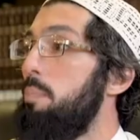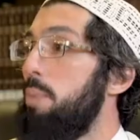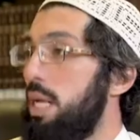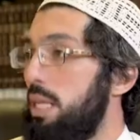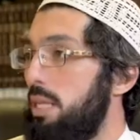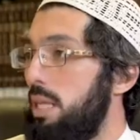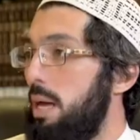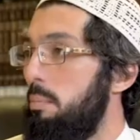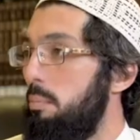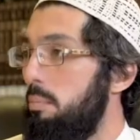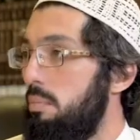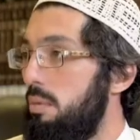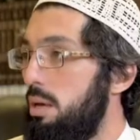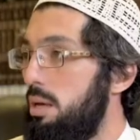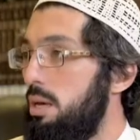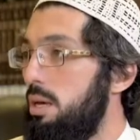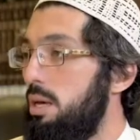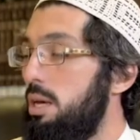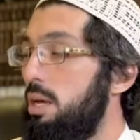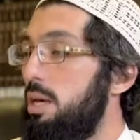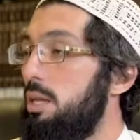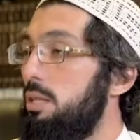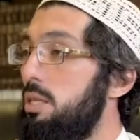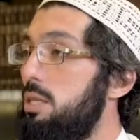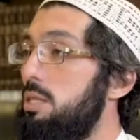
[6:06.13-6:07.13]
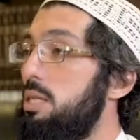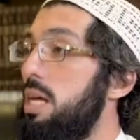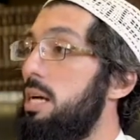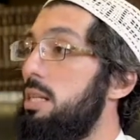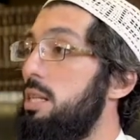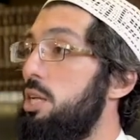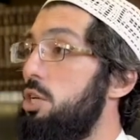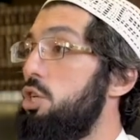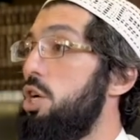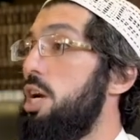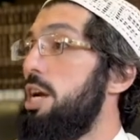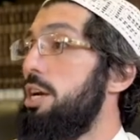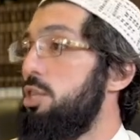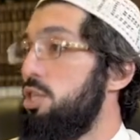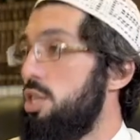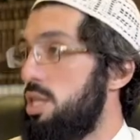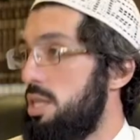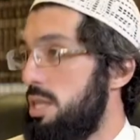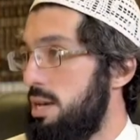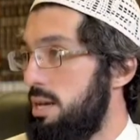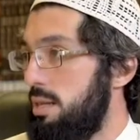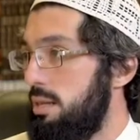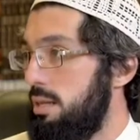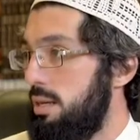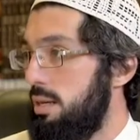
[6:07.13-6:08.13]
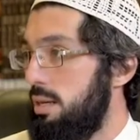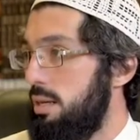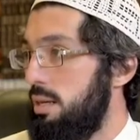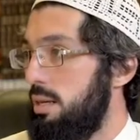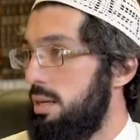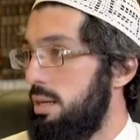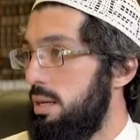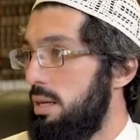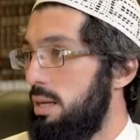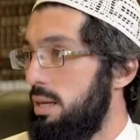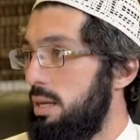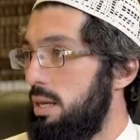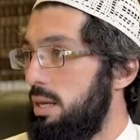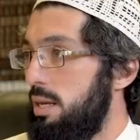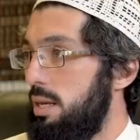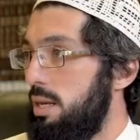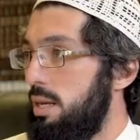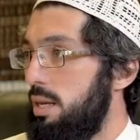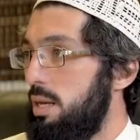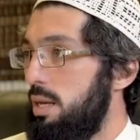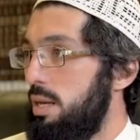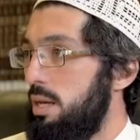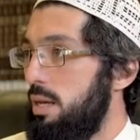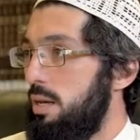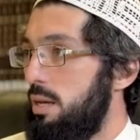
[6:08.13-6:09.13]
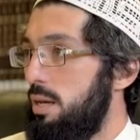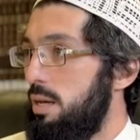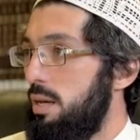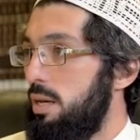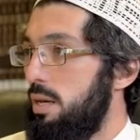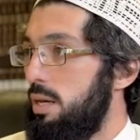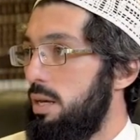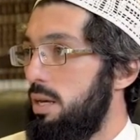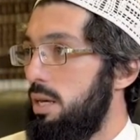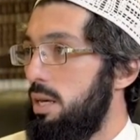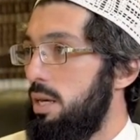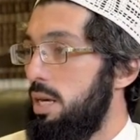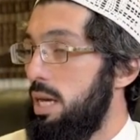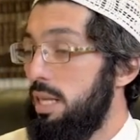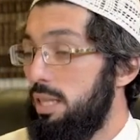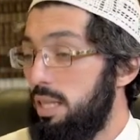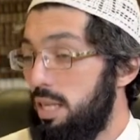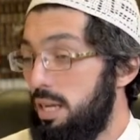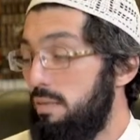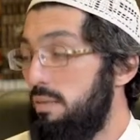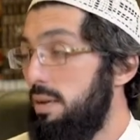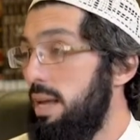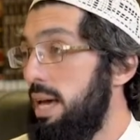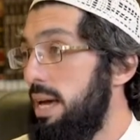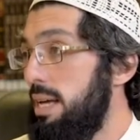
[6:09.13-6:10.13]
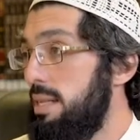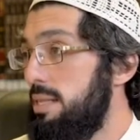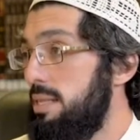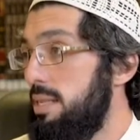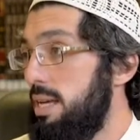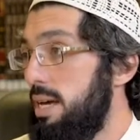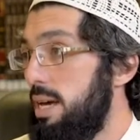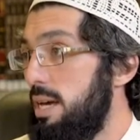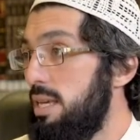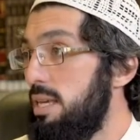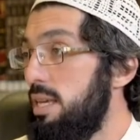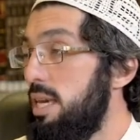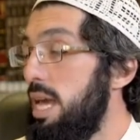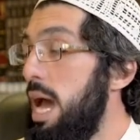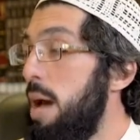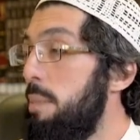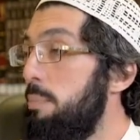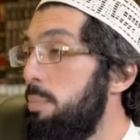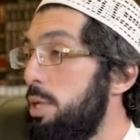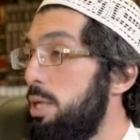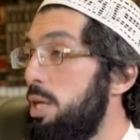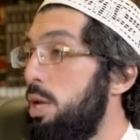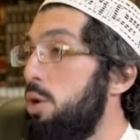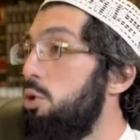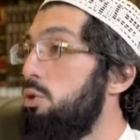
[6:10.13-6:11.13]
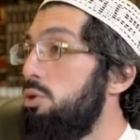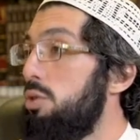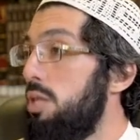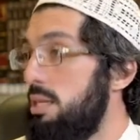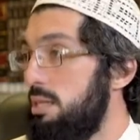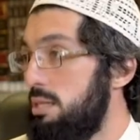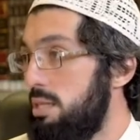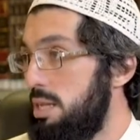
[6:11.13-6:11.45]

продам. И ты соглашаешься на это. Это является неопределенной